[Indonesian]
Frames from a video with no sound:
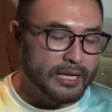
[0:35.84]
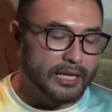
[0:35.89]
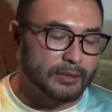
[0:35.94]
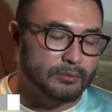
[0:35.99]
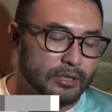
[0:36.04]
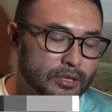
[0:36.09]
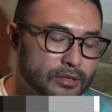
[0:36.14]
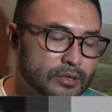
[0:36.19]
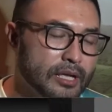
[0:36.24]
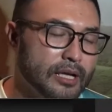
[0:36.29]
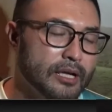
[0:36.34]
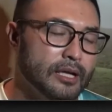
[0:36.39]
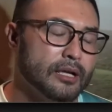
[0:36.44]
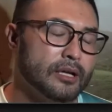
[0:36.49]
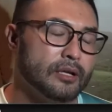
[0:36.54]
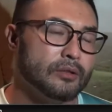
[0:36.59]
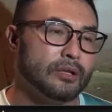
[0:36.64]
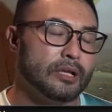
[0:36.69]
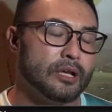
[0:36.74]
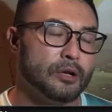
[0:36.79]
alhamdulillah udah
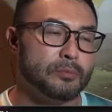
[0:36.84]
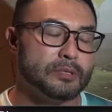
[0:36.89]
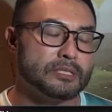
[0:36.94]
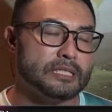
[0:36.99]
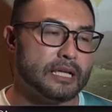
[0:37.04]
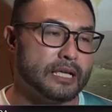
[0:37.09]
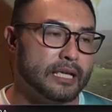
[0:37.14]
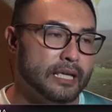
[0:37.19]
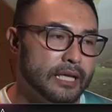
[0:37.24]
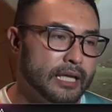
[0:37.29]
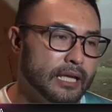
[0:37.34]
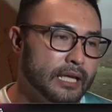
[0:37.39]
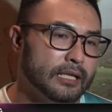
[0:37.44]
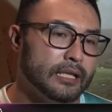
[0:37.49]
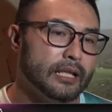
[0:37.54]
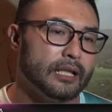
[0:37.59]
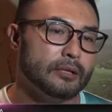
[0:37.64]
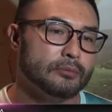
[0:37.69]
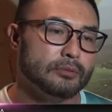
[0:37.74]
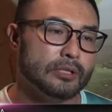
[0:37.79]
keluar dari rumah sakit,
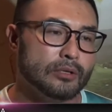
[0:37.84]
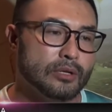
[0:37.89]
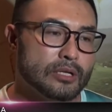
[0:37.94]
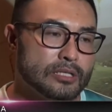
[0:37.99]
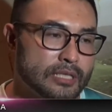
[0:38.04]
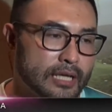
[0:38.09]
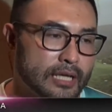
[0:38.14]
alhamdulillah udah